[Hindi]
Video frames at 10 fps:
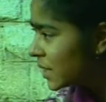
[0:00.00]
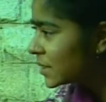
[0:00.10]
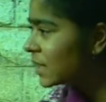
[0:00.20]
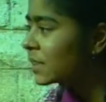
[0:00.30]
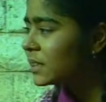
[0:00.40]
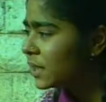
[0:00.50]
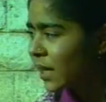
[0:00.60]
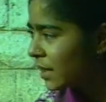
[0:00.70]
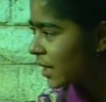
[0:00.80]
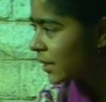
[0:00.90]
के साथ
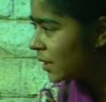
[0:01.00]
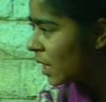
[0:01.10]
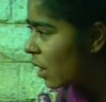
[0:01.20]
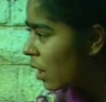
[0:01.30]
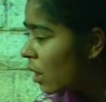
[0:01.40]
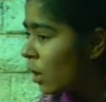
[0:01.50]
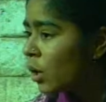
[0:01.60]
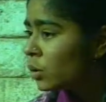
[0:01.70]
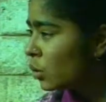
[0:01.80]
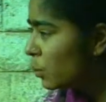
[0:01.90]
किशनगढ़ गई थी ना
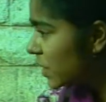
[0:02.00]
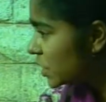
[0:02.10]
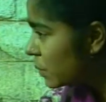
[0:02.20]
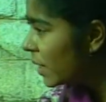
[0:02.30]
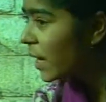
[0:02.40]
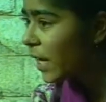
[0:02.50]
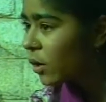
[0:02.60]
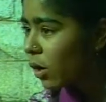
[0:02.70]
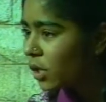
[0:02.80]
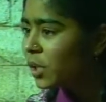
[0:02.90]
तो बस में एक
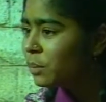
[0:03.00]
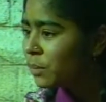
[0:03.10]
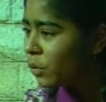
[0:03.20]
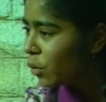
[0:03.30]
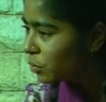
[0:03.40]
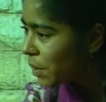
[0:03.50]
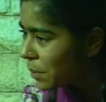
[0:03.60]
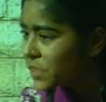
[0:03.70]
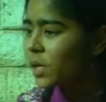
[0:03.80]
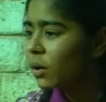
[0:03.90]
औरत गोद में
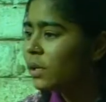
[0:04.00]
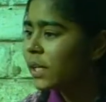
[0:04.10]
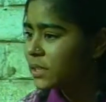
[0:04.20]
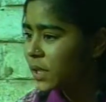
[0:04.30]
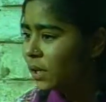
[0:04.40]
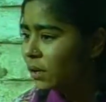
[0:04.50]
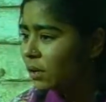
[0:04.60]
बच्चे को लिए चढ़ी